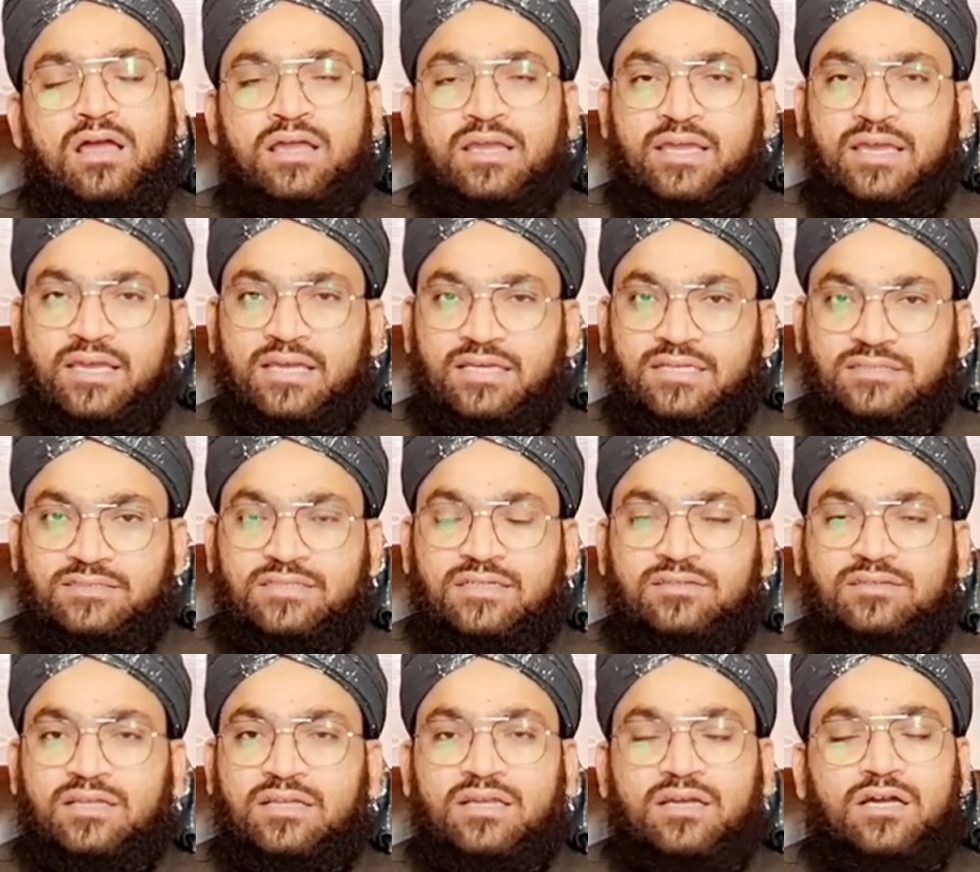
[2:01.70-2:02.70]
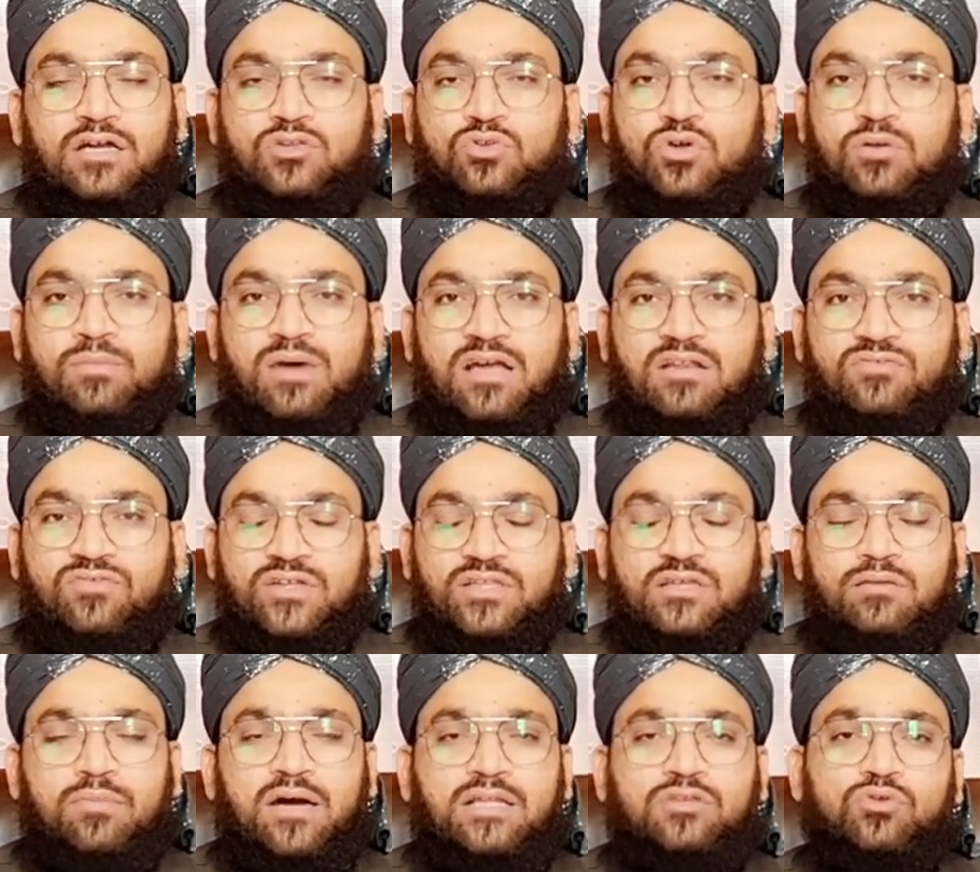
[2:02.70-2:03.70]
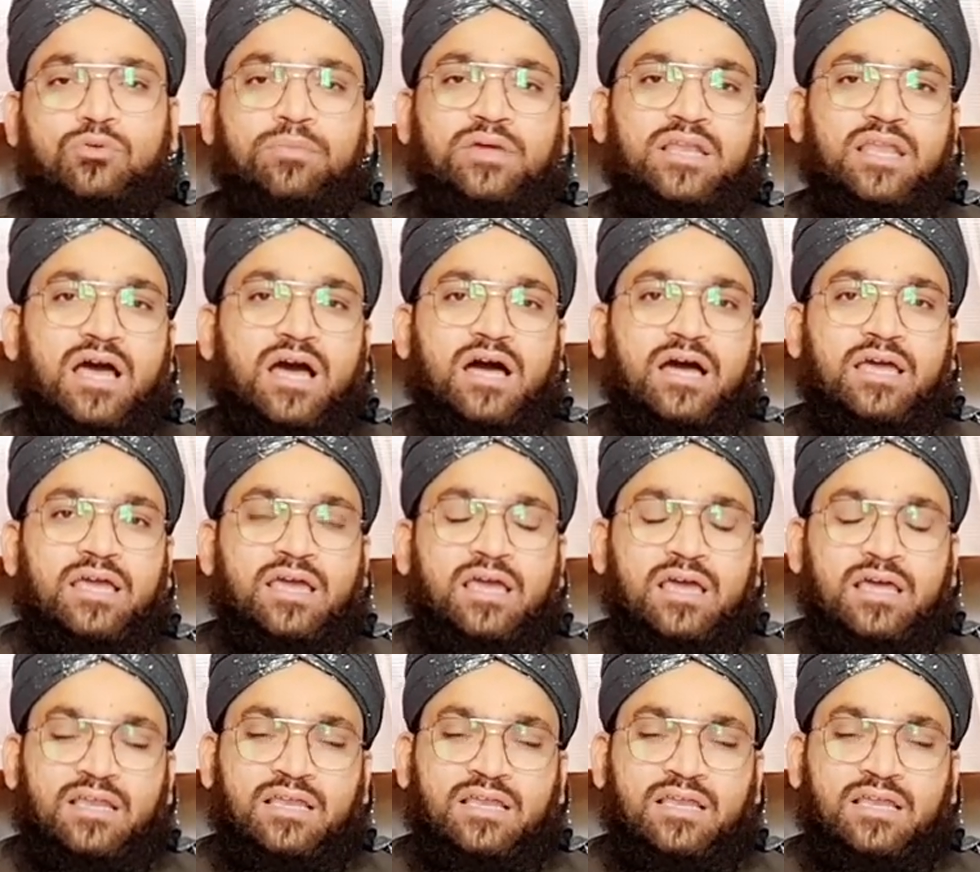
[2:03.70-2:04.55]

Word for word: कि इसकी तरीक़त और मारिफत की बातों में ना आए